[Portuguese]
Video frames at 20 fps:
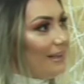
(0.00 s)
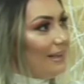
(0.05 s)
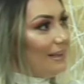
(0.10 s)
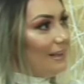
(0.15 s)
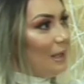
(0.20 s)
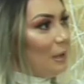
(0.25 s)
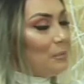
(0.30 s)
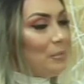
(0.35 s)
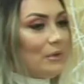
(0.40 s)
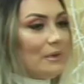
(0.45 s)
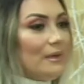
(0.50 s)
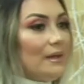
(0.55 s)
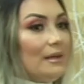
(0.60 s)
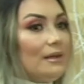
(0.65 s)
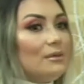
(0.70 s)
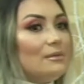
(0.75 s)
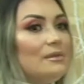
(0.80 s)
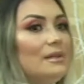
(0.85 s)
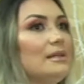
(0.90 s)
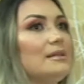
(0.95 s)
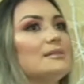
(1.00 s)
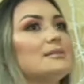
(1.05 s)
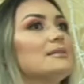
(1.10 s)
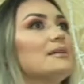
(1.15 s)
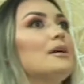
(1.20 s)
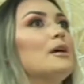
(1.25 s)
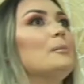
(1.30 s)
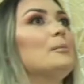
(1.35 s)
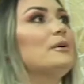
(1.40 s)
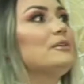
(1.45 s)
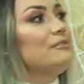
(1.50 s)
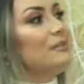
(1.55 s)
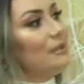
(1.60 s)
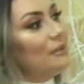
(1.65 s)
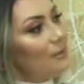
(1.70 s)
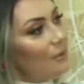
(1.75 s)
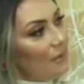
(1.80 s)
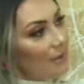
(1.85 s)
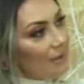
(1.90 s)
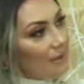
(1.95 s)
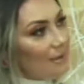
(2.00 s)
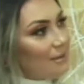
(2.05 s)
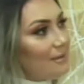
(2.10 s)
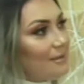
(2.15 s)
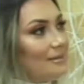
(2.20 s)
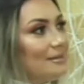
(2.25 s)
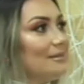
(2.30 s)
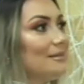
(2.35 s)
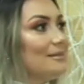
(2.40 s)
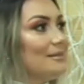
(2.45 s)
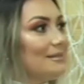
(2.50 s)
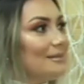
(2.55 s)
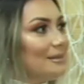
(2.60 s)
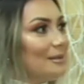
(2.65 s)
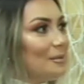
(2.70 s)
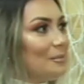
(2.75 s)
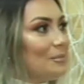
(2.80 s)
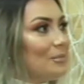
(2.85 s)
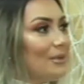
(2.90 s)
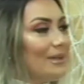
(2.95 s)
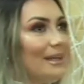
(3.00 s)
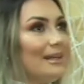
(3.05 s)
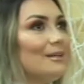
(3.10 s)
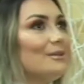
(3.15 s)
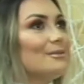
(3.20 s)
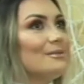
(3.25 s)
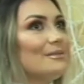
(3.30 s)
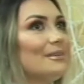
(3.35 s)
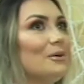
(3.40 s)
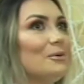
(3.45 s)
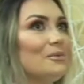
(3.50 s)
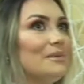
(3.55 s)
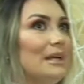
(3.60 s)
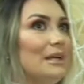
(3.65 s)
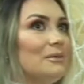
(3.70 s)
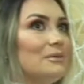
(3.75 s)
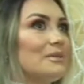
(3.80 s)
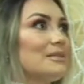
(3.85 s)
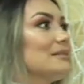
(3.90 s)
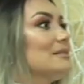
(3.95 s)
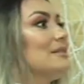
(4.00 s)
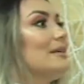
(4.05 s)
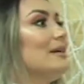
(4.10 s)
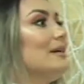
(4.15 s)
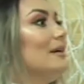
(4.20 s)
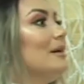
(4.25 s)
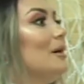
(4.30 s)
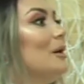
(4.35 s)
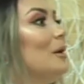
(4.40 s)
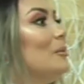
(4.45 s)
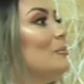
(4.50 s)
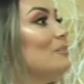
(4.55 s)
Né? Por que, que eu tenho que ser a perfeitona? Por que, que eu, eu tenho Sendo que, que nem ser? existe essa